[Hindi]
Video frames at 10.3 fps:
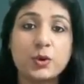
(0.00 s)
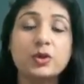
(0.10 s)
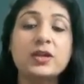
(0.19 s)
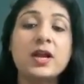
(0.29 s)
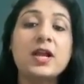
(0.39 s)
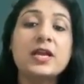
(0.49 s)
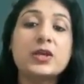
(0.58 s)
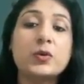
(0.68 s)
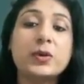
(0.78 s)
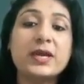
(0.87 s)
ग्रोथ
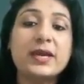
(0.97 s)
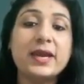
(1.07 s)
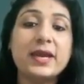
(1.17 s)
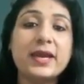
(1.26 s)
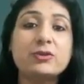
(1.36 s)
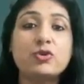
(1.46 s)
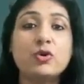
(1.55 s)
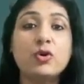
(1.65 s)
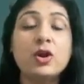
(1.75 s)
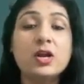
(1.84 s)
क्योंकि ये एक
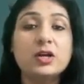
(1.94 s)
तो